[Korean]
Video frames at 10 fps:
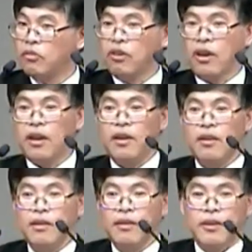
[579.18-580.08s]
자,
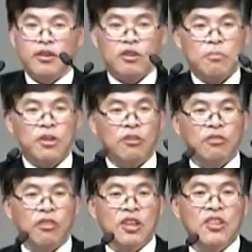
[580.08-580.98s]
여러분이
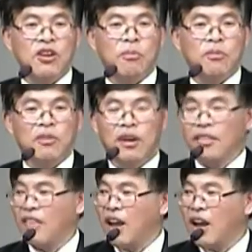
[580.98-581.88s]
영성이 있는가
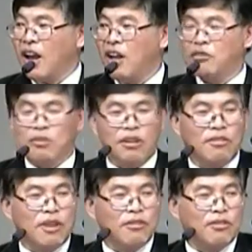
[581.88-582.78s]
없는가 딱 한 가지로
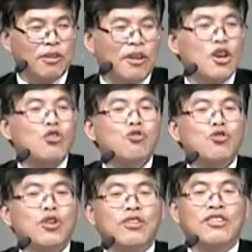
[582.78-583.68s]
테스트하시죠.
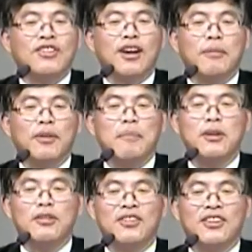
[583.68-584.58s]
주여 시작해보세요.
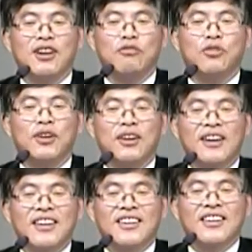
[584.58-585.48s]
한마디로 시작. 주여
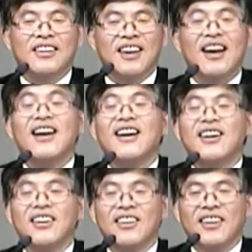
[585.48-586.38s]
시작.
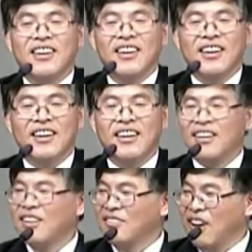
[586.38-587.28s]

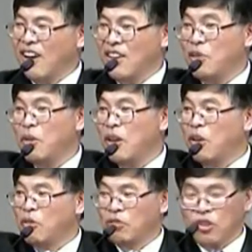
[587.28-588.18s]
주여. 자, 이 교회의
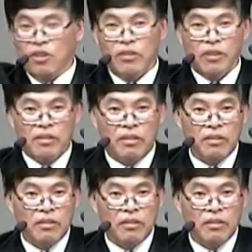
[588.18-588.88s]
영성이 이거예요.